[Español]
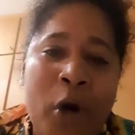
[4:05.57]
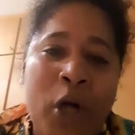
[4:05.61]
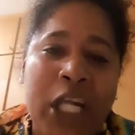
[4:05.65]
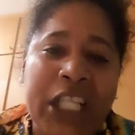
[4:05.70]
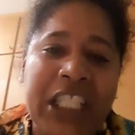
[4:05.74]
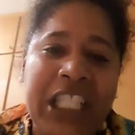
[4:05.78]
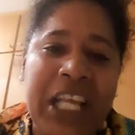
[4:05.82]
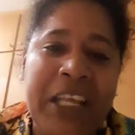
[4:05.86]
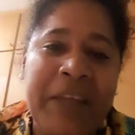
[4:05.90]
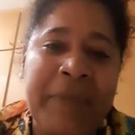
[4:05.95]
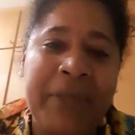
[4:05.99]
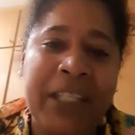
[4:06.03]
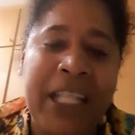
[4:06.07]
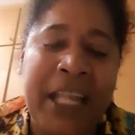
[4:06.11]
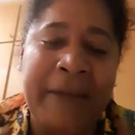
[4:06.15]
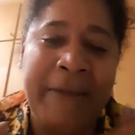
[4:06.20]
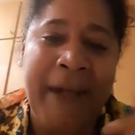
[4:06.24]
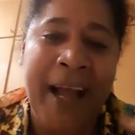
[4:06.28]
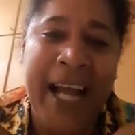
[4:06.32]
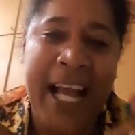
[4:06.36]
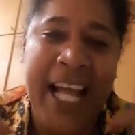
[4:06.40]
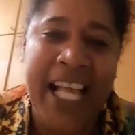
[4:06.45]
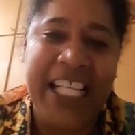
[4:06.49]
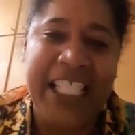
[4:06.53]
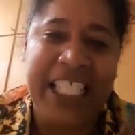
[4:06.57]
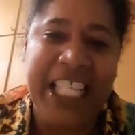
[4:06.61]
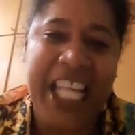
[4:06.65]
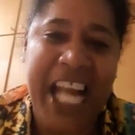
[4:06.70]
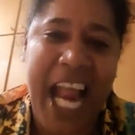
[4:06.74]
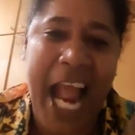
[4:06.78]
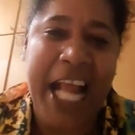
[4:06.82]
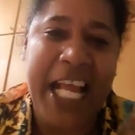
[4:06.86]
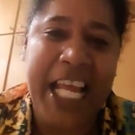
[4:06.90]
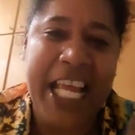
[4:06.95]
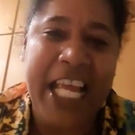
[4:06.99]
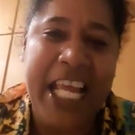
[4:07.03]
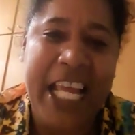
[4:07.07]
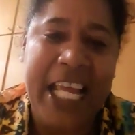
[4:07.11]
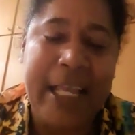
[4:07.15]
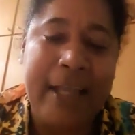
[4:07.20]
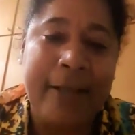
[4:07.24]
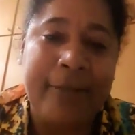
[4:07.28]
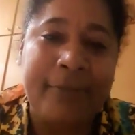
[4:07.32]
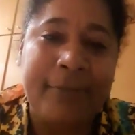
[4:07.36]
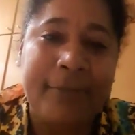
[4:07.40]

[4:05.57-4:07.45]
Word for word: que te, van a decir aquí.